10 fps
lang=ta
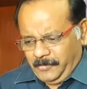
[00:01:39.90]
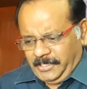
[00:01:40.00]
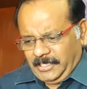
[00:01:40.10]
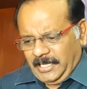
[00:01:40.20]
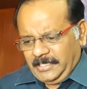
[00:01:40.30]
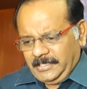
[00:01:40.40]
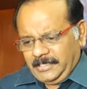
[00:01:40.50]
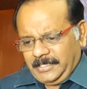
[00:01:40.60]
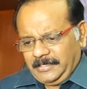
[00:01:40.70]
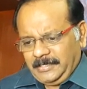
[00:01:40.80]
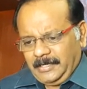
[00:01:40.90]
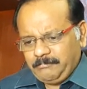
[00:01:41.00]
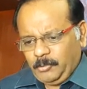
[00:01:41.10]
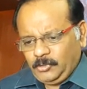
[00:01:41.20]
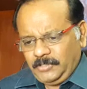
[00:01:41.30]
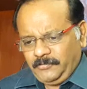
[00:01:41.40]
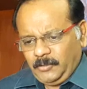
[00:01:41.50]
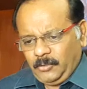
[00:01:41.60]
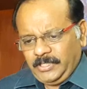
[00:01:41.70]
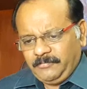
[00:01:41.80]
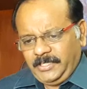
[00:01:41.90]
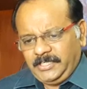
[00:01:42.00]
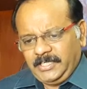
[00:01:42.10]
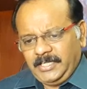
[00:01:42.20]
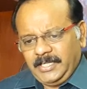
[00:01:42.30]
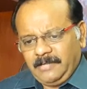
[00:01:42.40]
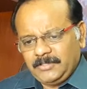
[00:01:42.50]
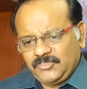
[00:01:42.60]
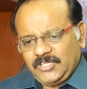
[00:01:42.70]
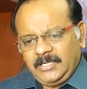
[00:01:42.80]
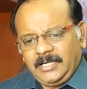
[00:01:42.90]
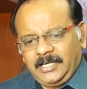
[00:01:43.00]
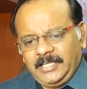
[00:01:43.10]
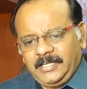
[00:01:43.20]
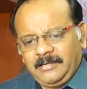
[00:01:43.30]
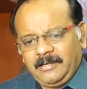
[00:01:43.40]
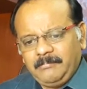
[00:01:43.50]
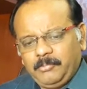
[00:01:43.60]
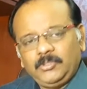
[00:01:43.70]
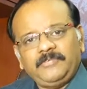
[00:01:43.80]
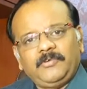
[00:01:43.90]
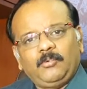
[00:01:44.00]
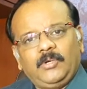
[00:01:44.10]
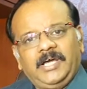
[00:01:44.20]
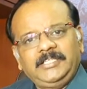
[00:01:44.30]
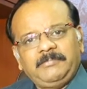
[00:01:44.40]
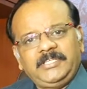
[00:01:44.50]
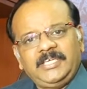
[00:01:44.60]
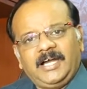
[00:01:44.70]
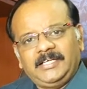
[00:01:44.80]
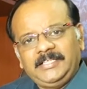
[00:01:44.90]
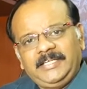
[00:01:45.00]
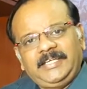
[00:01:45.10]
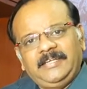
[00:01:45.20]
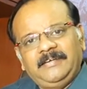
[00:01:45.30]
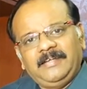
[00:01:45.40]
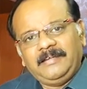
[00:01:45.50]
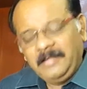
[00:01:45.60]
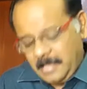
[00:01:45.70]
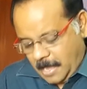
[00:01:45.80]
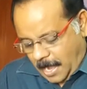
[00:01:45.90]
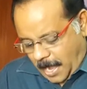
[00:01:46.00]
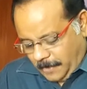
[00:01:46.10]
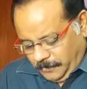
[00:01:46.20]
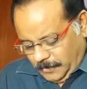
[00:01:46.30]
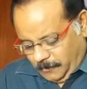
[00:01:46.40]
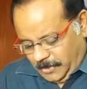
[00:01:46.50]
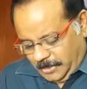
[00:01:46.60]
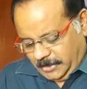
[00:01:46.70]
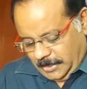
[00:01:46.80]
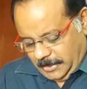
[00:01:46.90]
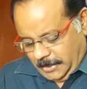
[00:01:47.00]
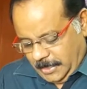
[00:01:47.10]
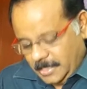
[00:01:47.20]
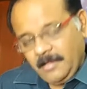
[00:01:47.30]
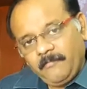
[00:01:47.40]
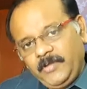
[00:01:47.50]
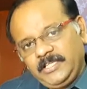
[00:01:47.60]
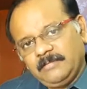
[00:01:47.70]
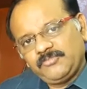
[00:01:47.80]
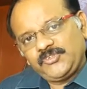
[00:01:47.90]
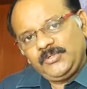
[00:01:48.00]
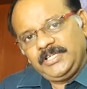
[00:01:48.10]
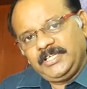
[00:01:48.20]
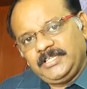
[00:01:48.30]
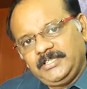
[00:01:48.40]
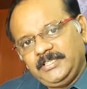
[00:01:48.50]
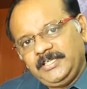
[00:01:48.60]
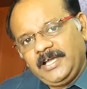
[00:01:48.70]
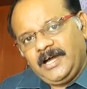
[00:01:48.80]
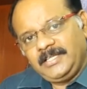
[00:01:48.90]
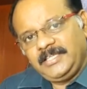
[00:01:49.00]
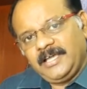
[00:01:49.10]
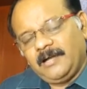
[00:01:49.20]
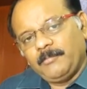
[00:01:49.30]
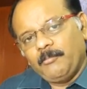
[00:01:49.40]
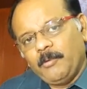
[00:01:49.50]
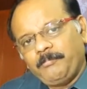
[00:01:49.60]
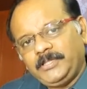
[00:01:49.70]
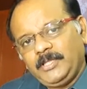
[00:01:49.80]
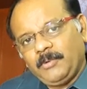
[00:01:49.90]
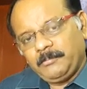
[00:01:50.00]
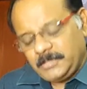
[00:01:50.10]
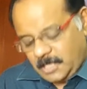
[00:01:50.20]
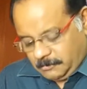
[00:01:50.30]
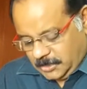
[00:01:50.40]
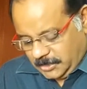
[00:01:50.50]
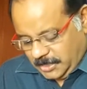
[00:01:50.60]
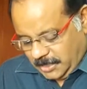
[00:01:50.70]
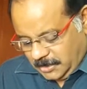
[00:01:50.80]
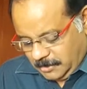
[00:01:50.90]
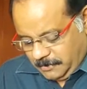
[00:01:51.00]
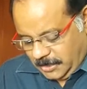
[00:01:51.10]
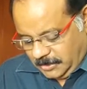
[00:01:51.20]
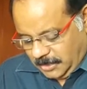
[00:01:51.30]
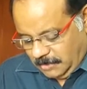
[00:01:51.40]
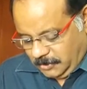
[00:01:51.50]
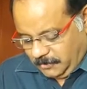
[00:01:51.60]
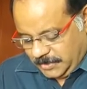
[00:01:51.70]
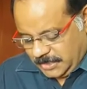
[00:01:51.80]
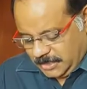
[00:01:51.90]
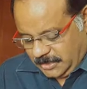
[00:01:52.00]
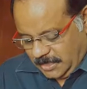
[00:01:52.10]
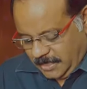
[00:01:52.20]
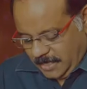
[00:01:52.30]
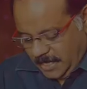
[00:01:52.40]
வீட்டிலே இருக்கின்றான் போத்திஃபருடைய வீட்டிலே அவன் சென்றடைகின்றான் போத்திஃபர் ஒரு அதிபதியாக இருக்கின்றார் அந்த வீட்டிலே வேதம் சொல்லுகிறது ஆதியாகமம் முப்பத்தி ஒன்பதாவது அதிகாரம் இரண்டாவது வசனத்திலே